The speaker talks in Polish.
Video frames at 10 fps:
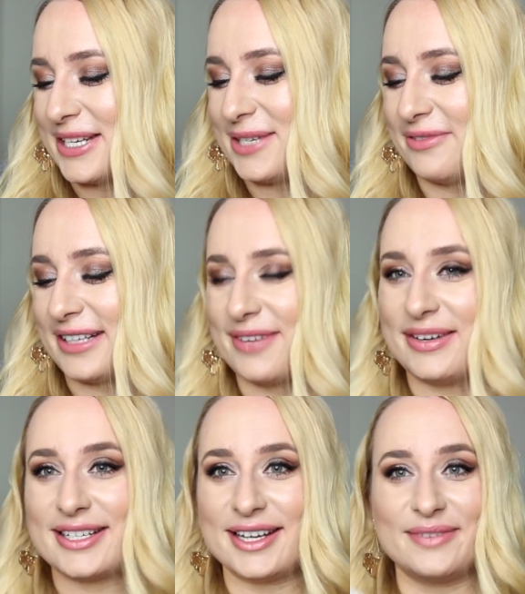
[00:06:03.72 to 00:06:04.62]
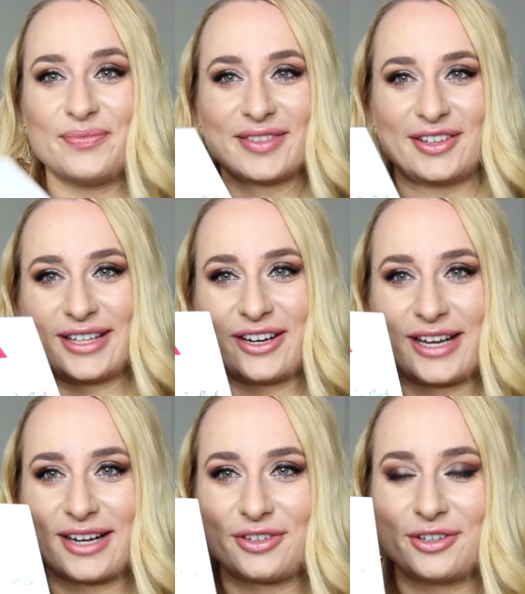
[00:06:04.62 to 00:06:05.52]
przejdźmy w takim razie do tego,
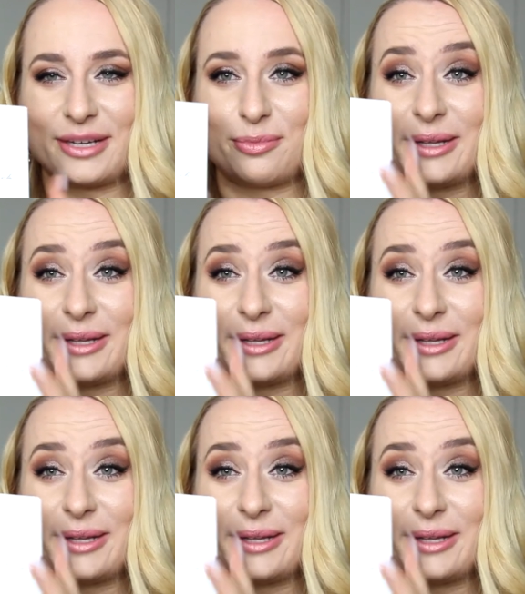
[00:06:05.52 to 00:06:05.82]
jak wygląda